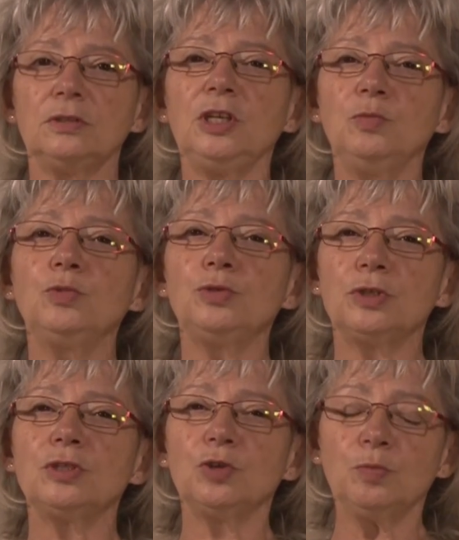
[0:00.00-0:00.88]
Ich muss
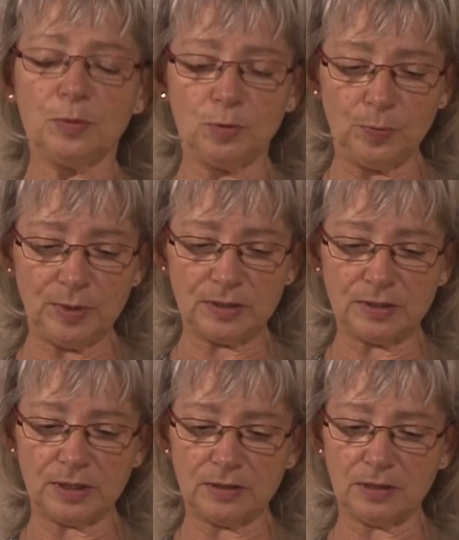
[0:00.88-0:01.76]
das nochmal probieren,
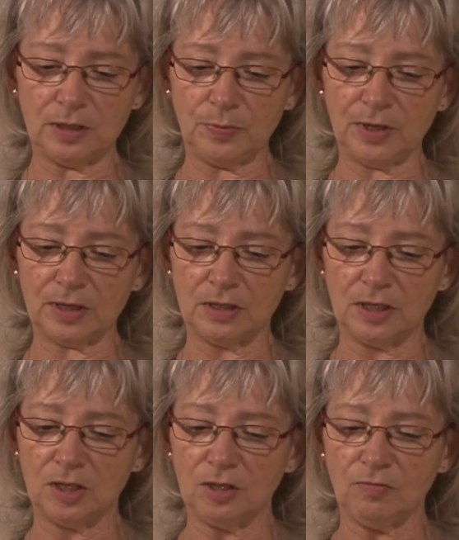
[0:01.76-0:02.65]
sagte der Bär.
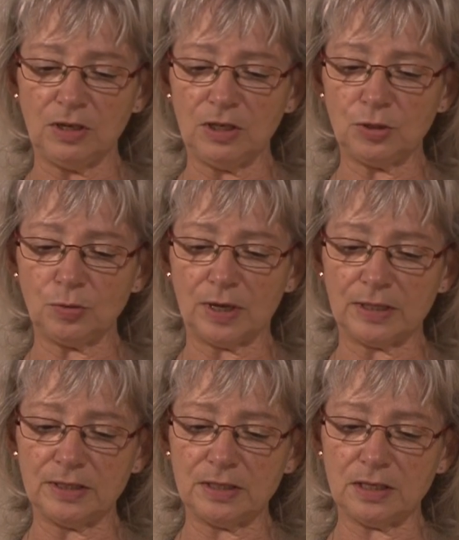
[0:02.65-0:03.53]
Wenn ich so
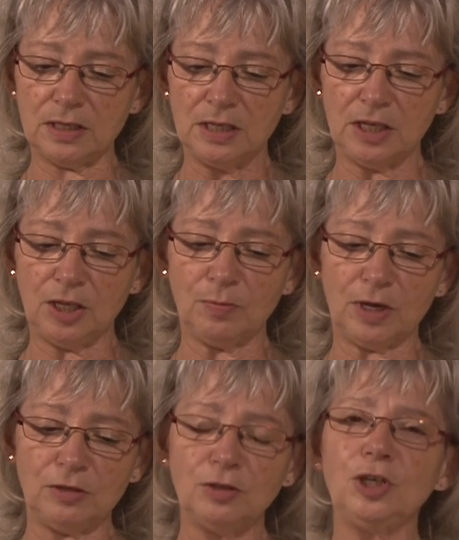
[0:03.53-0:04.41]
ansehe, ich
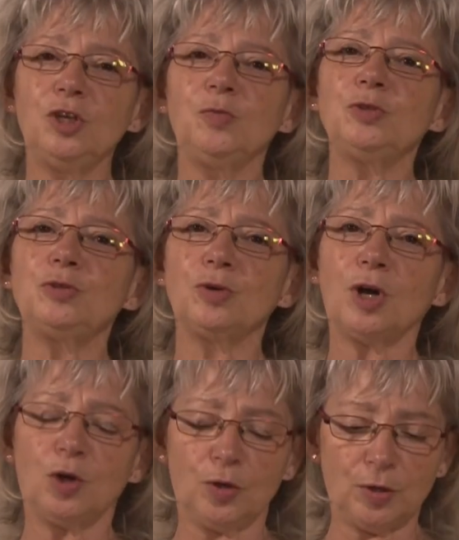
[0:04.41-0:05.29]
mein, ich müsst's doch
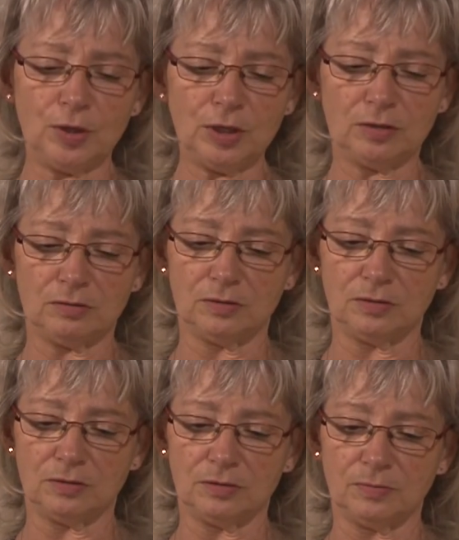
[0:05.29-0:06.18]
auch können.
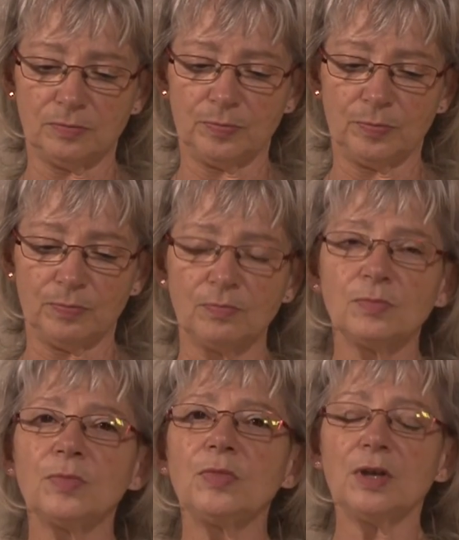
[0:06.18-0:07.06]

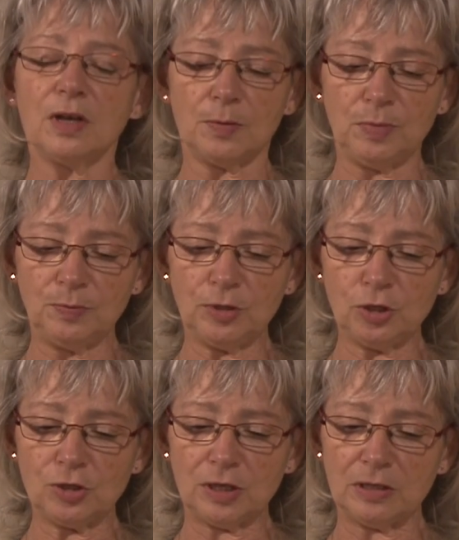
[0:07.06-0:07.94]
Da gab ihm das
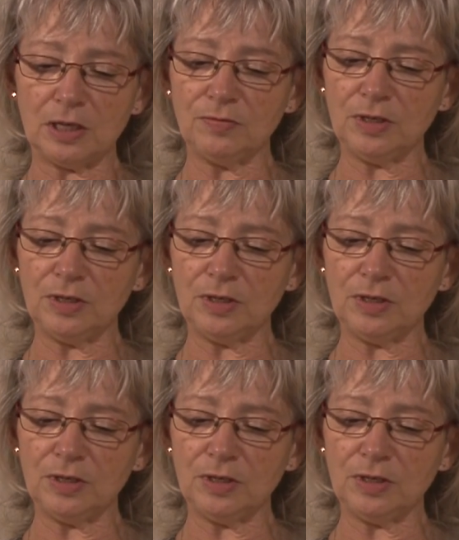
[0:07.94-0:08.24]
Schneiderein